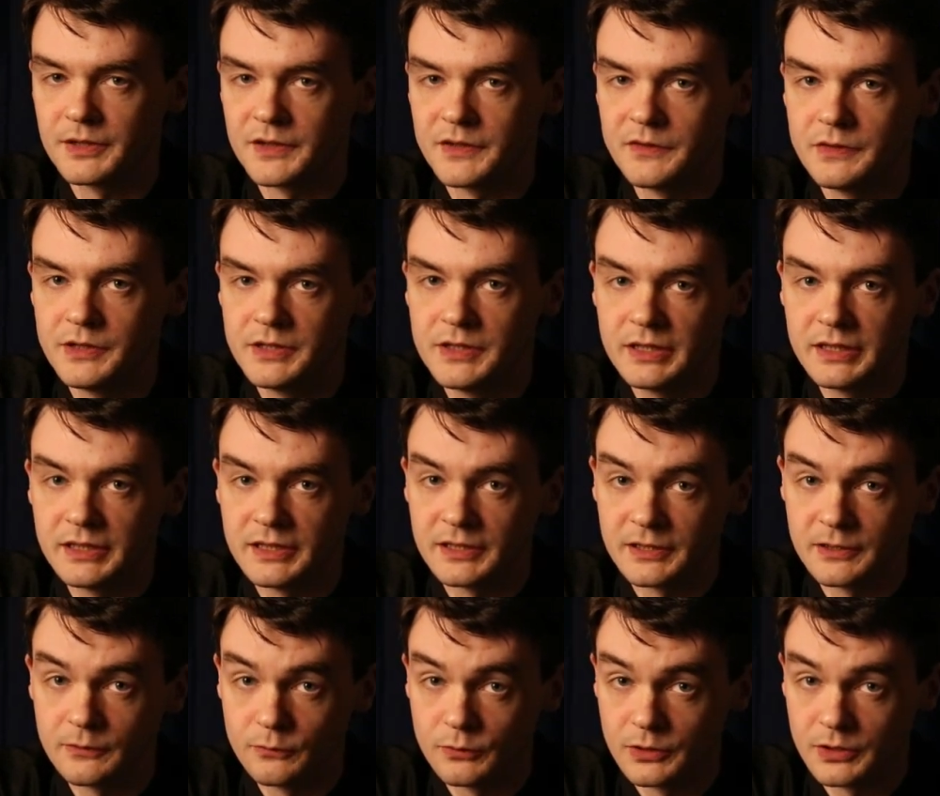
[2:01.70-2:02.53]

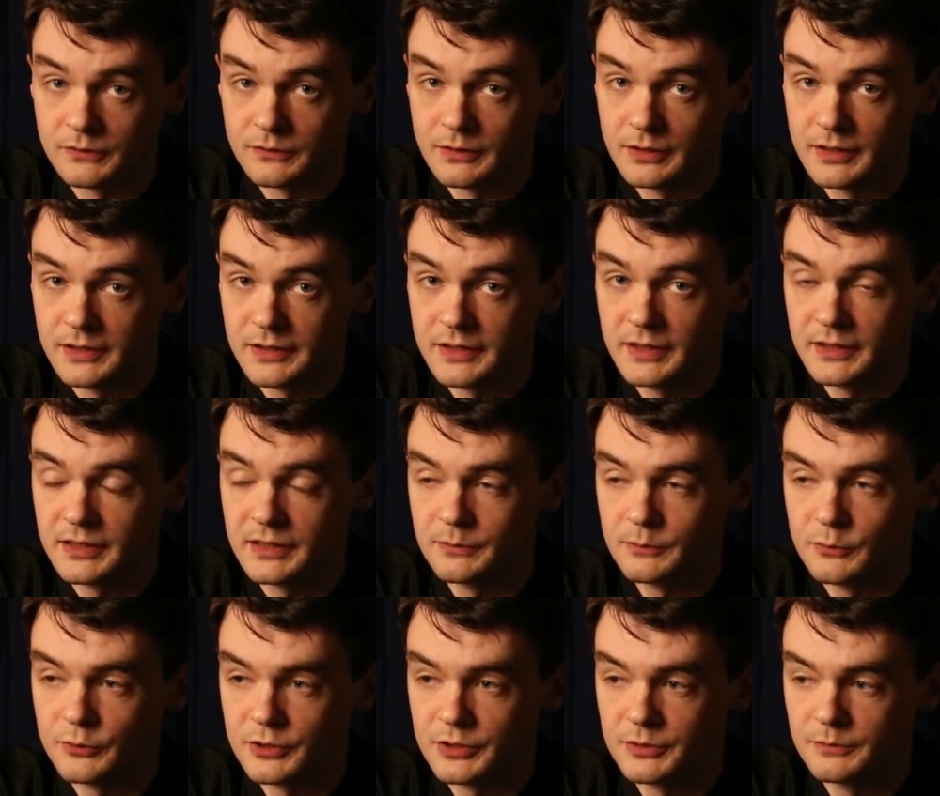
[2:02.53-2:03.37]
произведение искусства, хотя
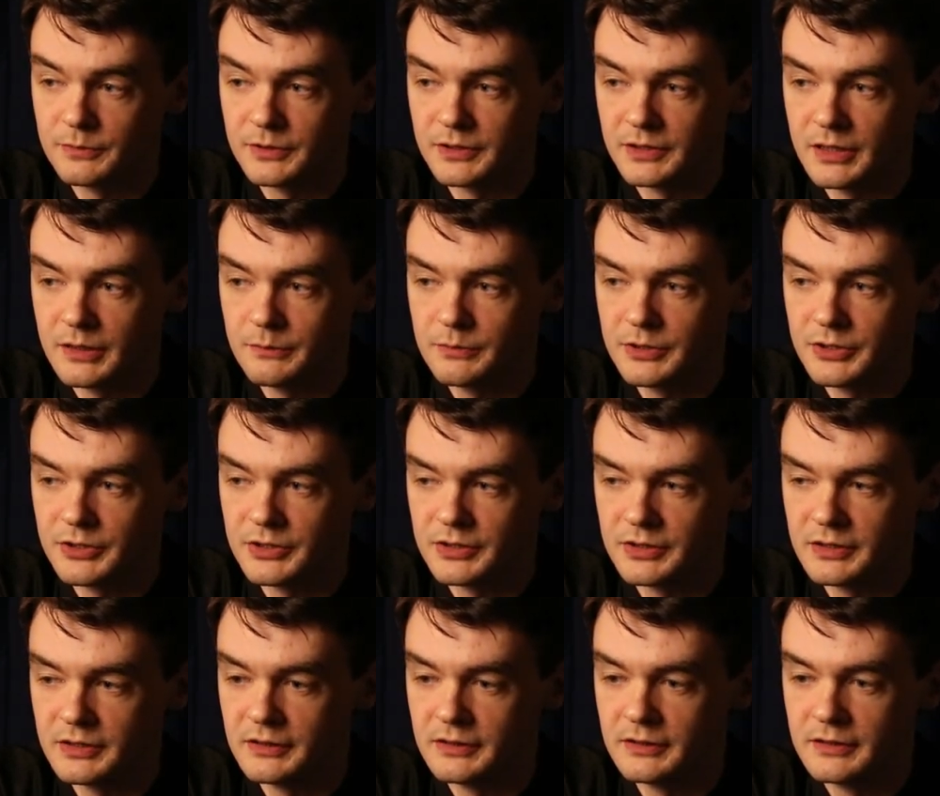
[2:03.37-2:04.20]
это может быть
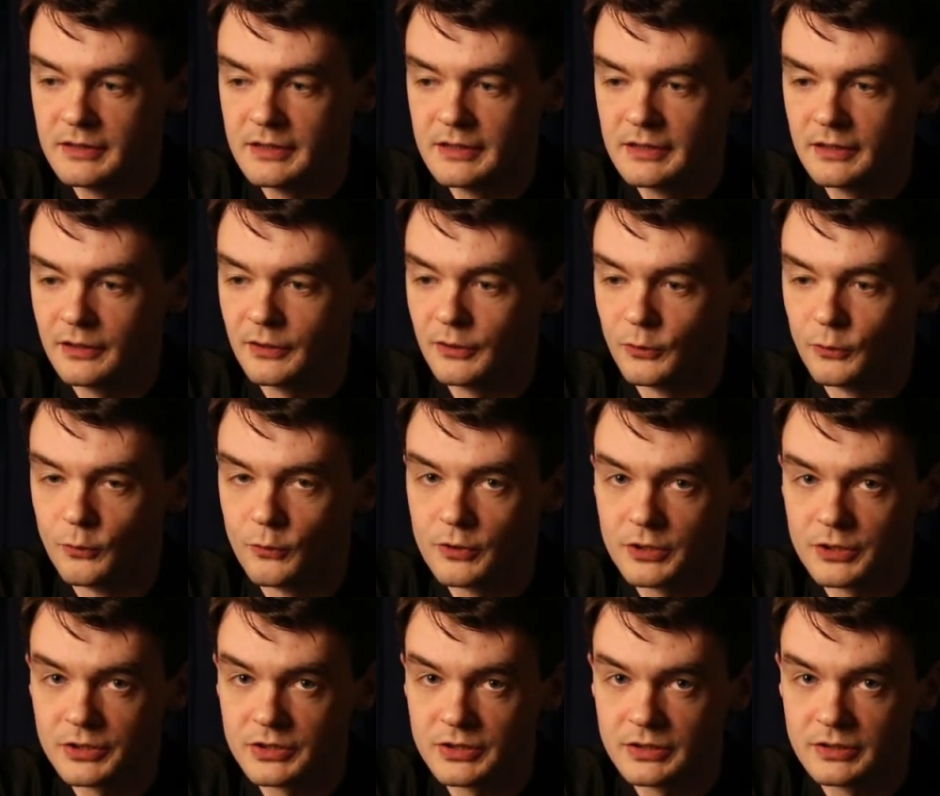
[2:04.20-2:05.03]
обычный
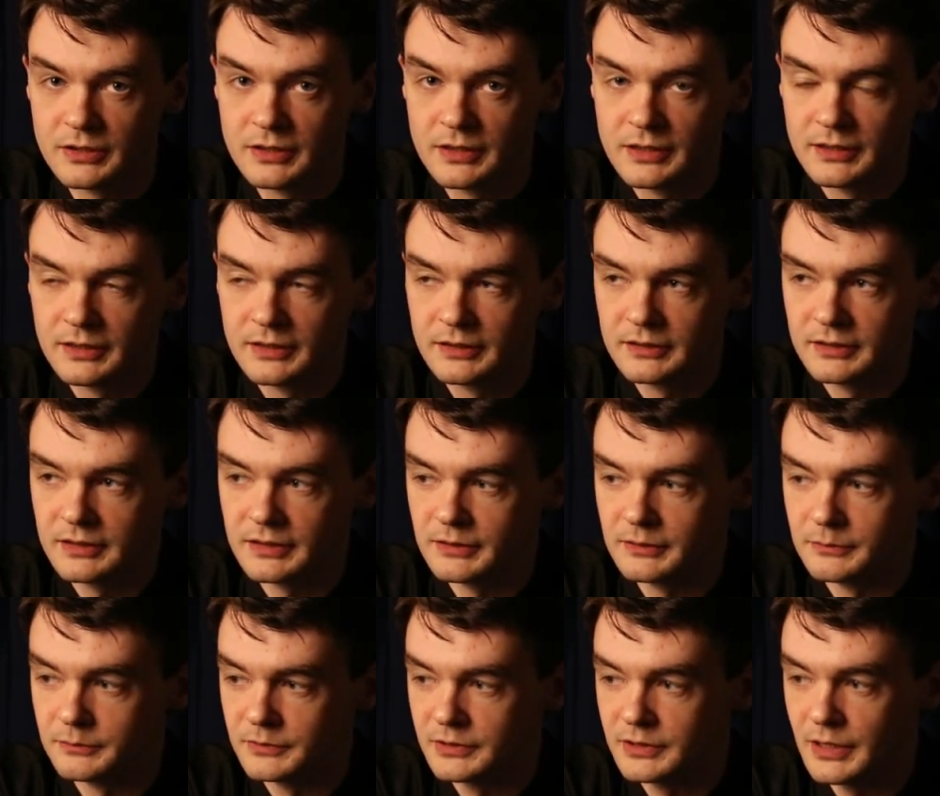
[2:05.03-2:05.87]
нож,
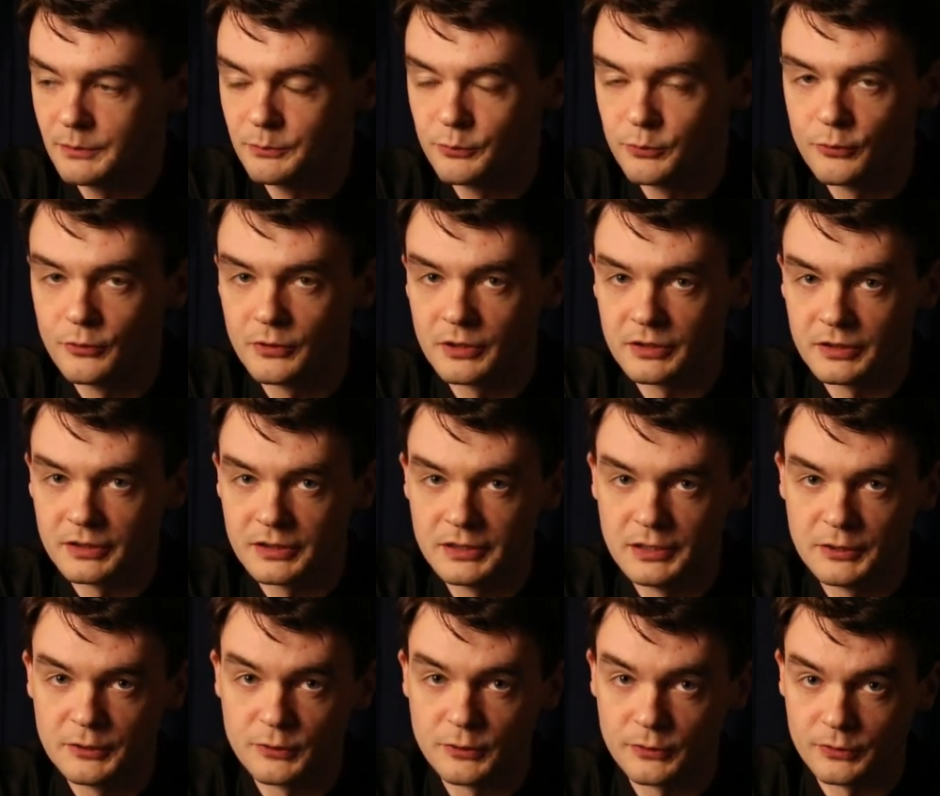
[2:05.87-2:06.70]
там, топор
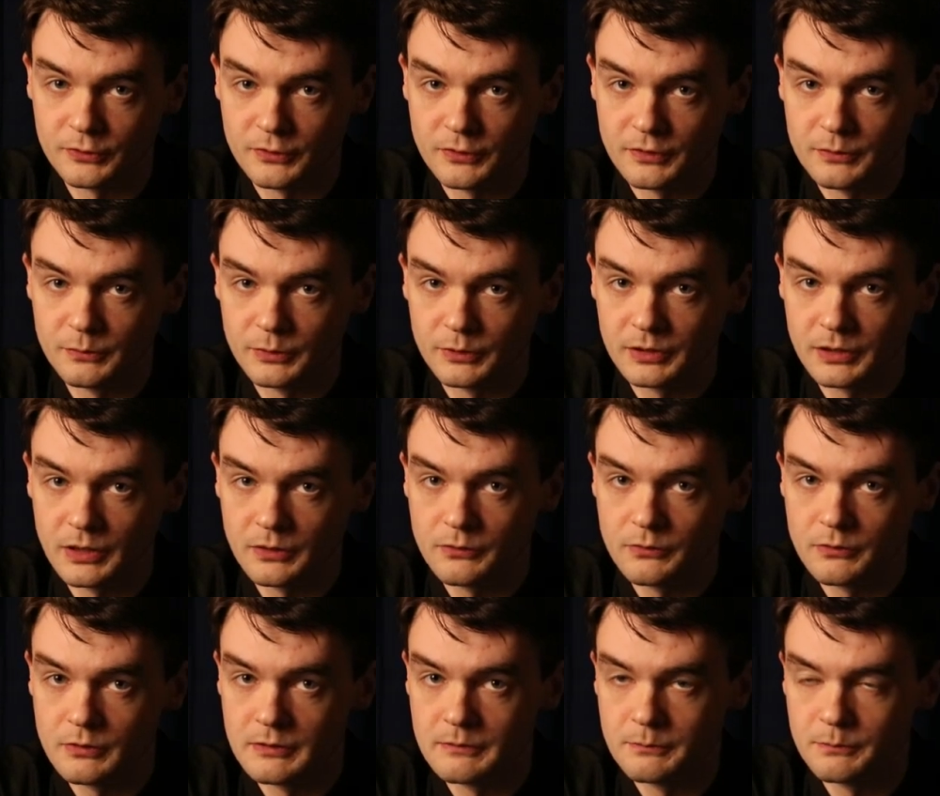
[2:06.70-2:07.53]
или еще что-нибудь
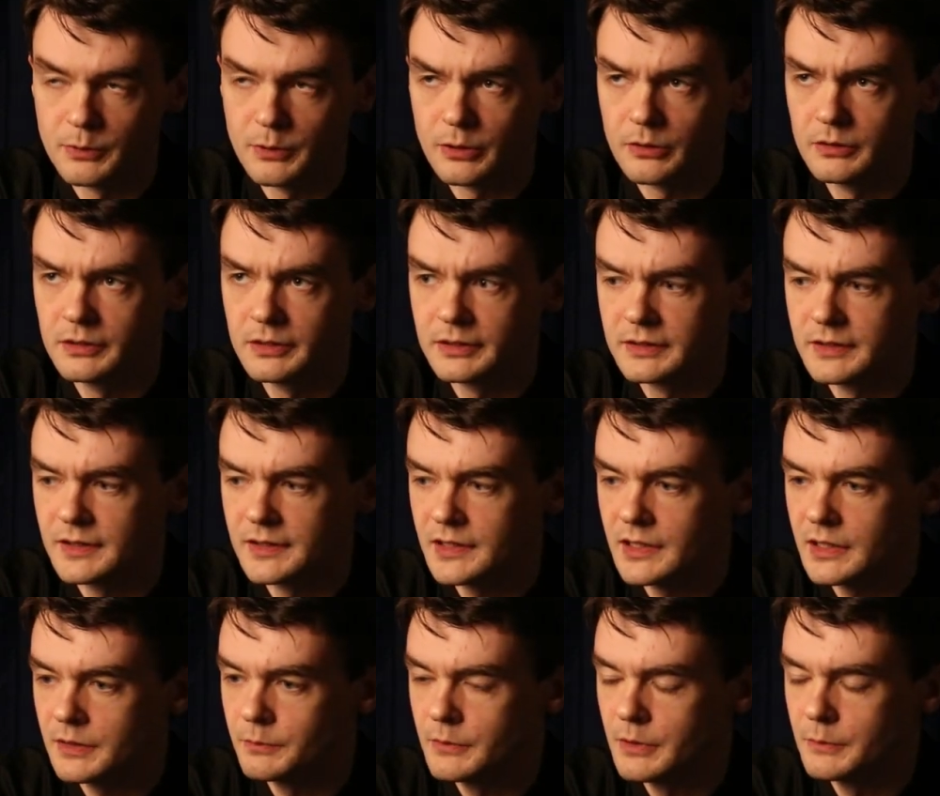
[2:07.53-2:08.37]
такое. Пару лет
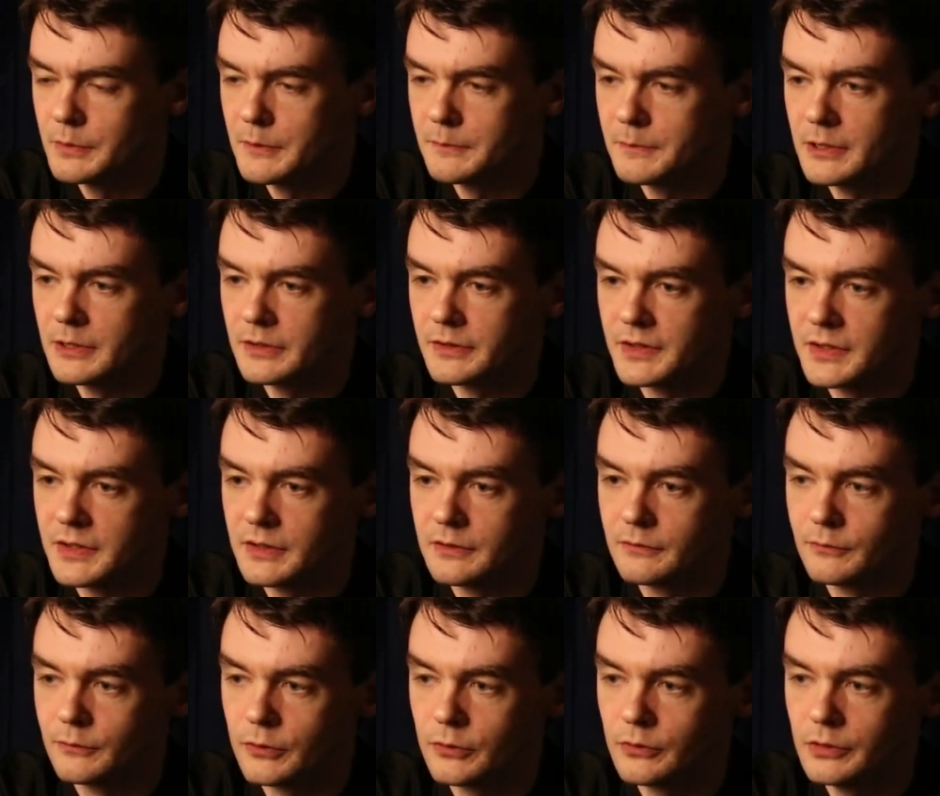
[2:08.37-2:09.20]
назад мне попался
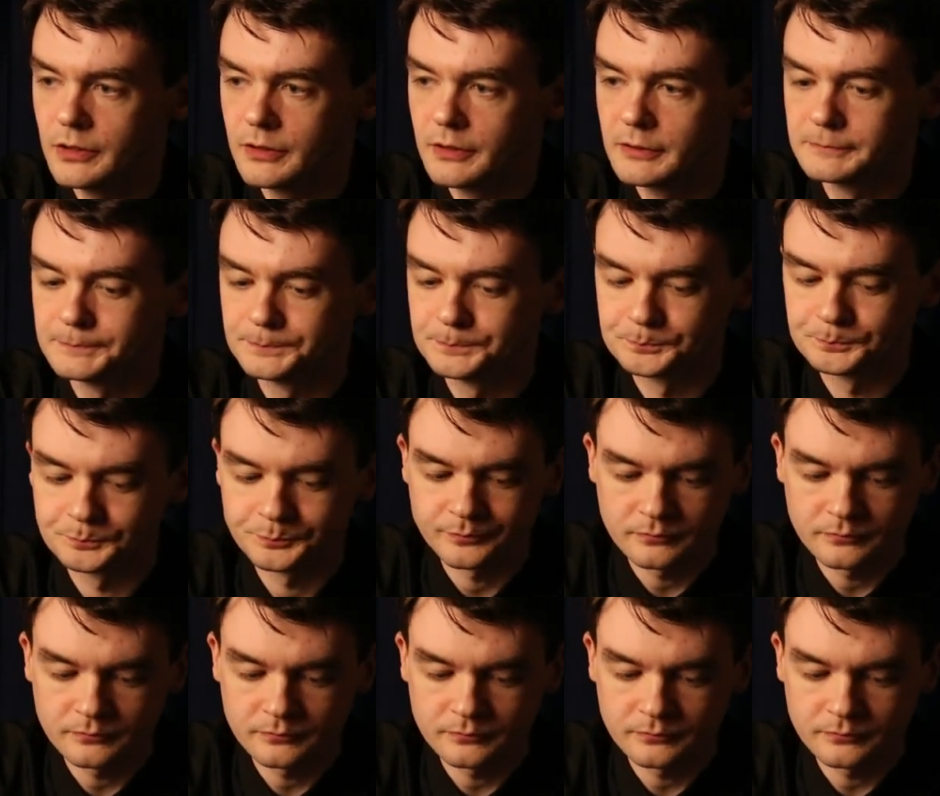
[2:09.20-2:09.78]
его ролик –